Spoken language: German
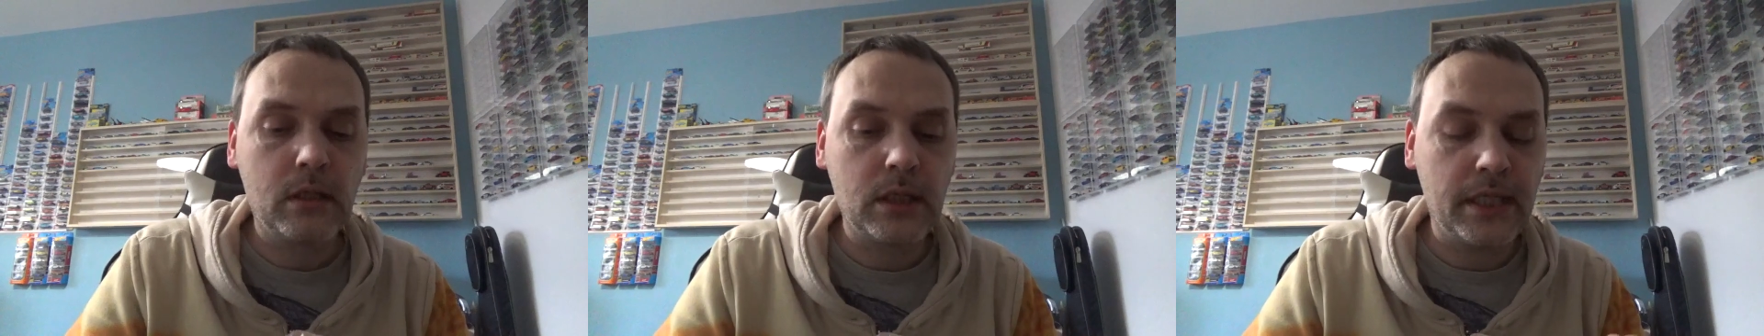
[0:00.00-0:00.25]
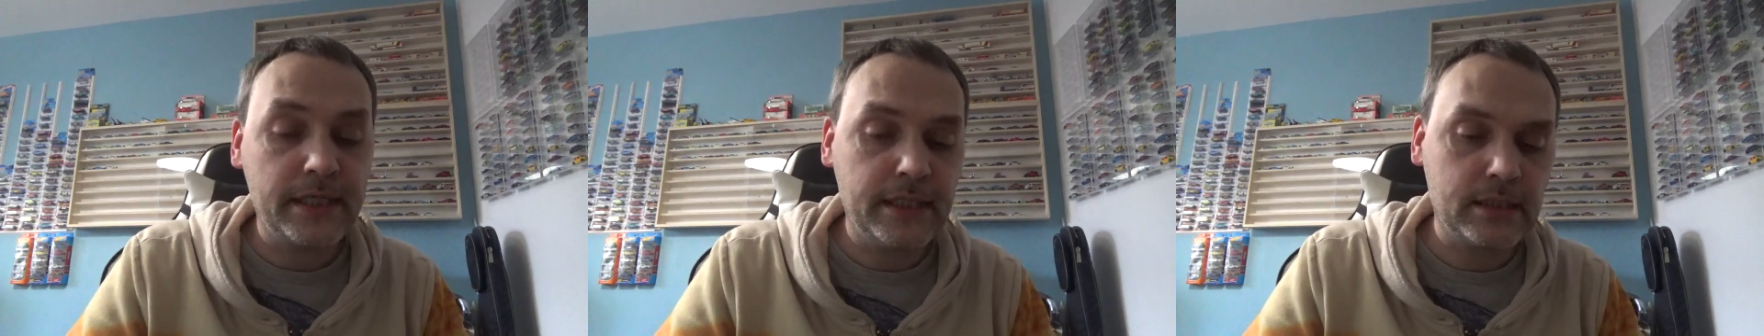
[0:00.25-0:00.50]

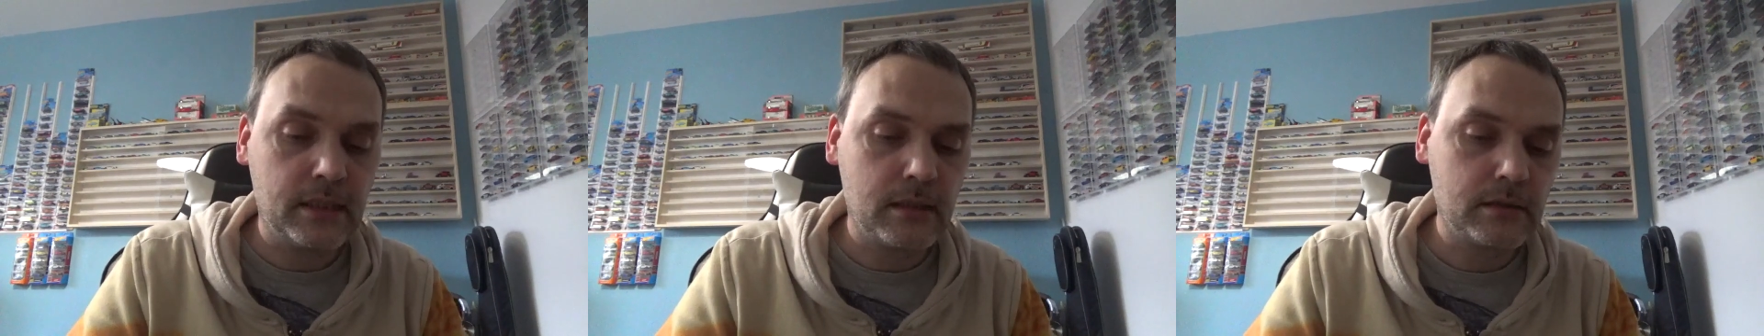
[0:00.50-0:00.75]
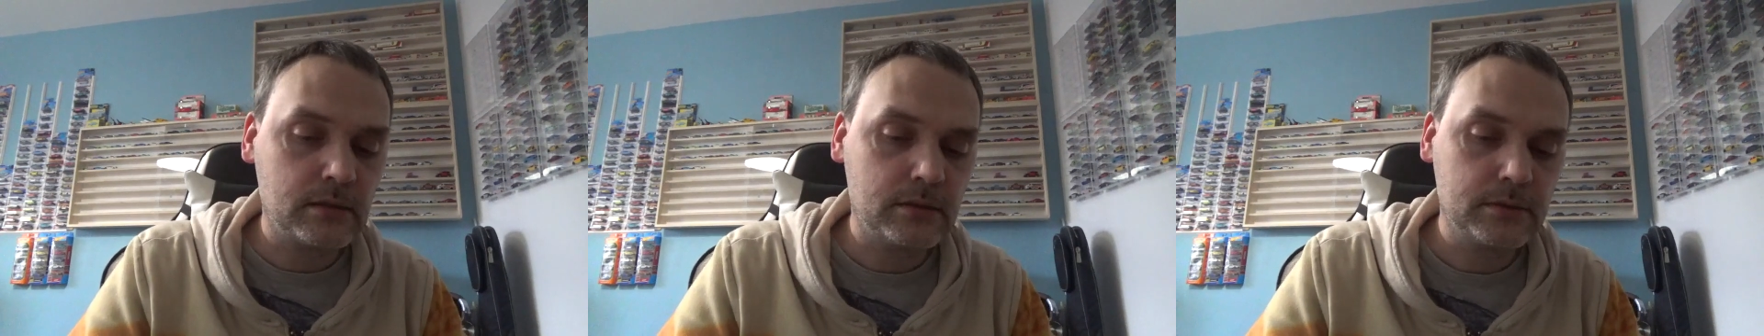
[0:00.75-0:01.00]
Leider.
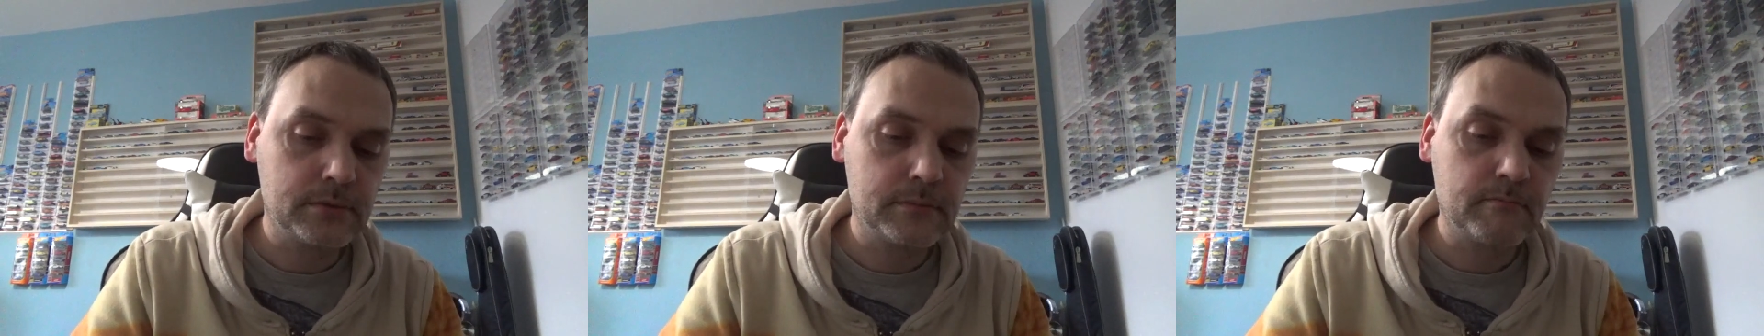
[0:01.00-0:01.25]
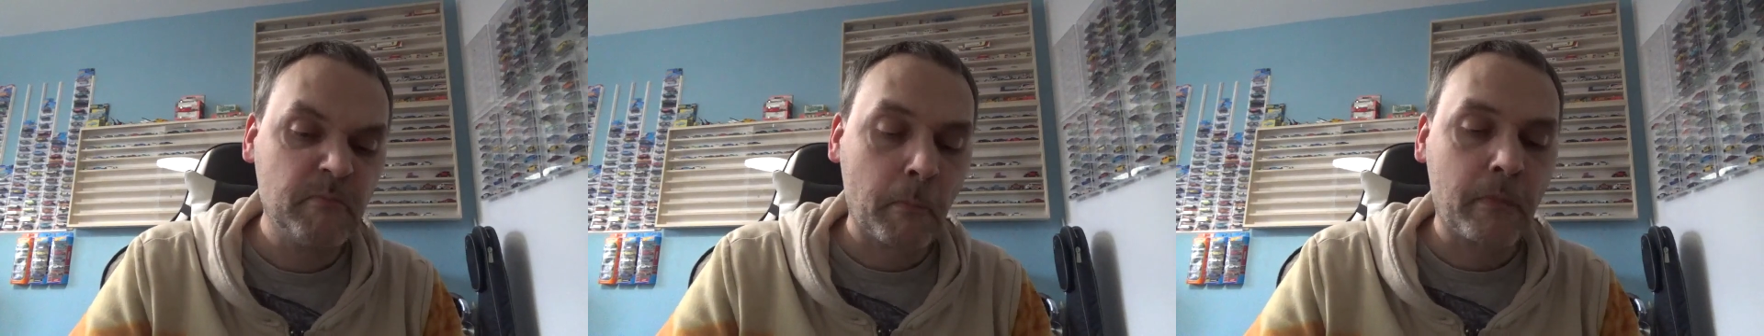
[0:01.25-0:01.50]

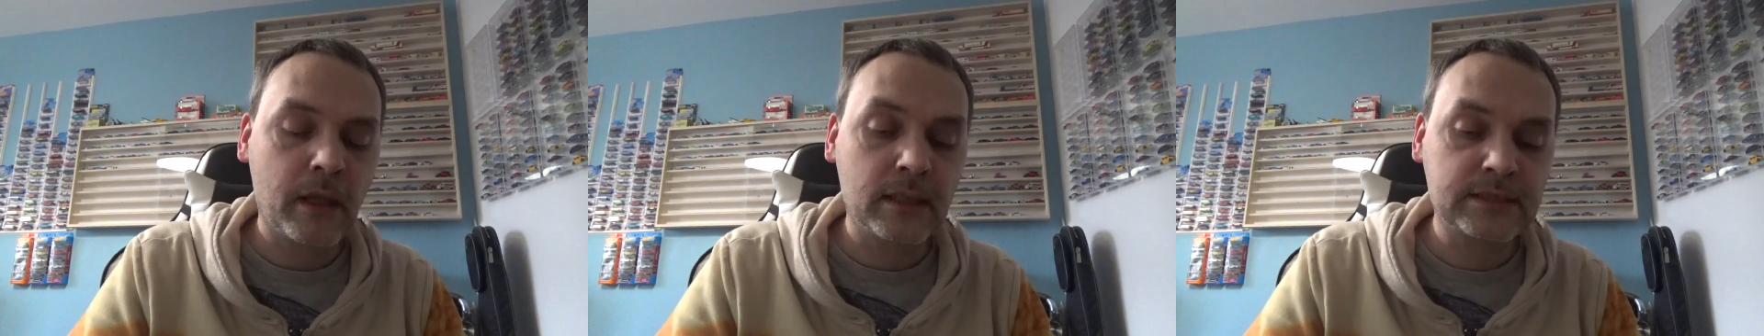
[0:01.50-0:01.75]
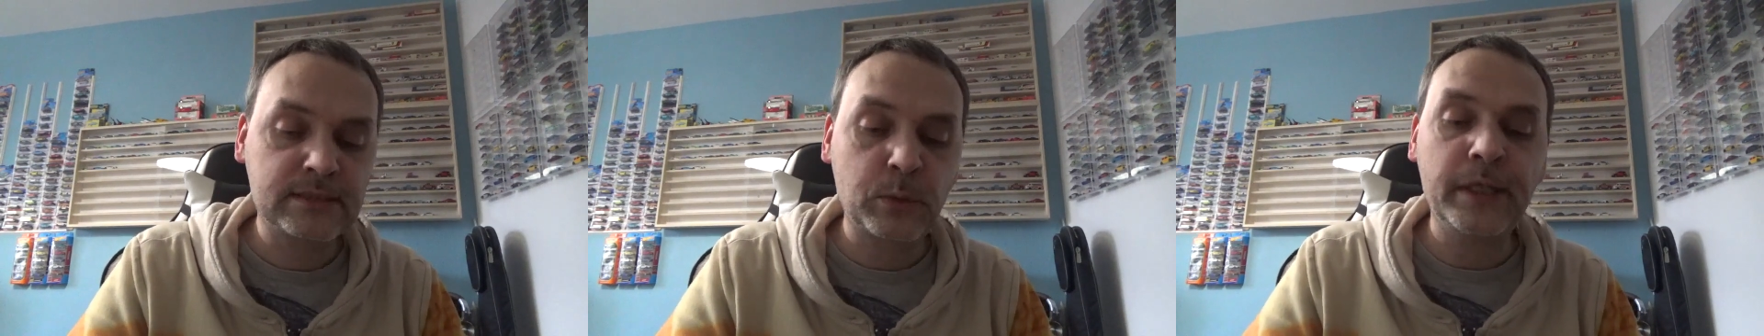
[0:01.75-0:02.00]

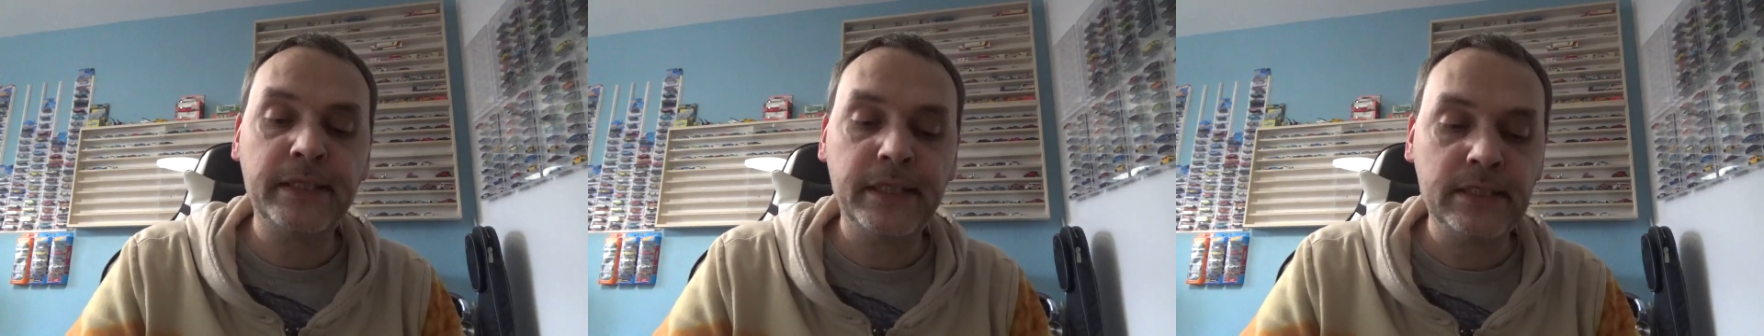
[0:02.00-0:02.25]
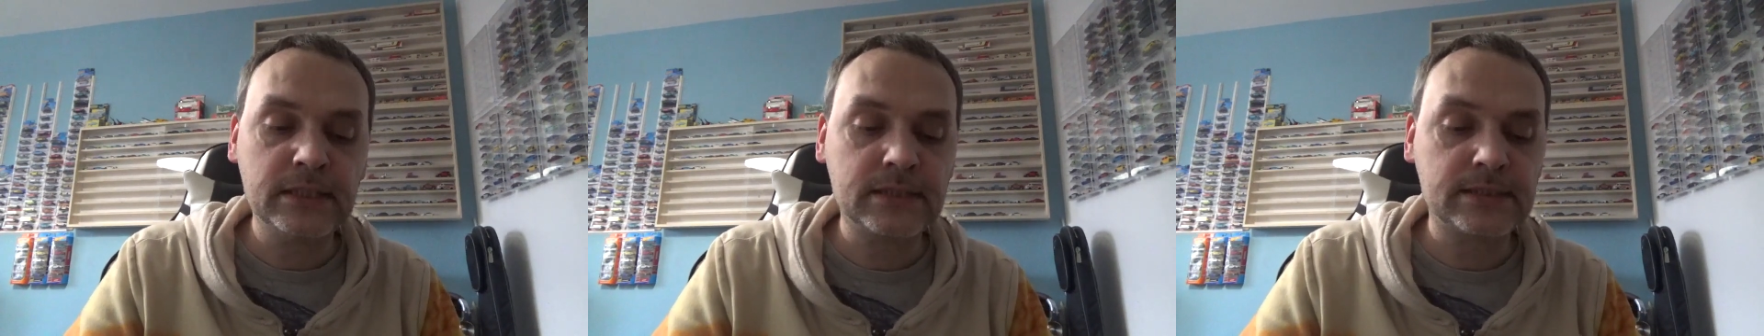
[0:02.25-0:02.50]
Also so ein
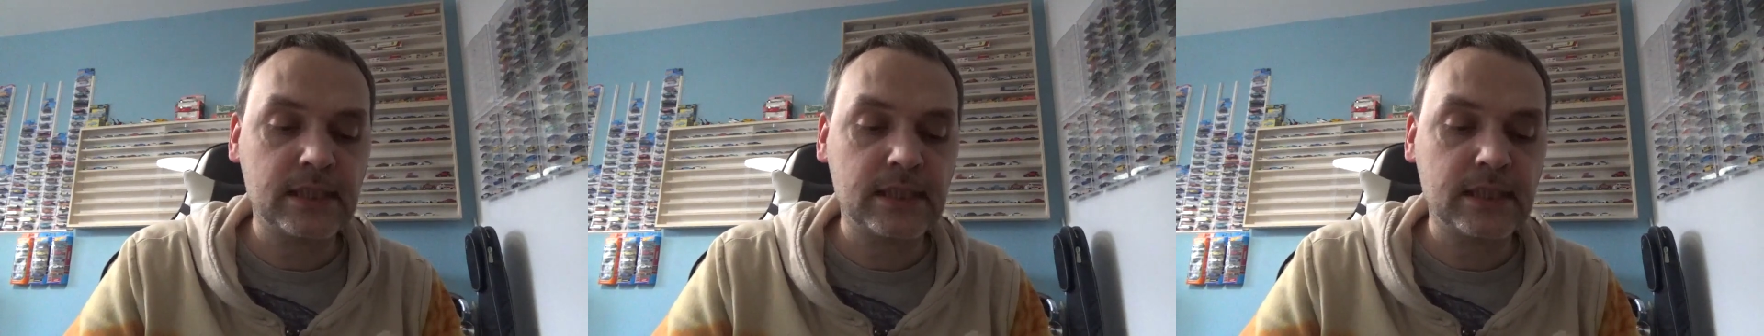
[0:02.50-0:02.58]
ähnliches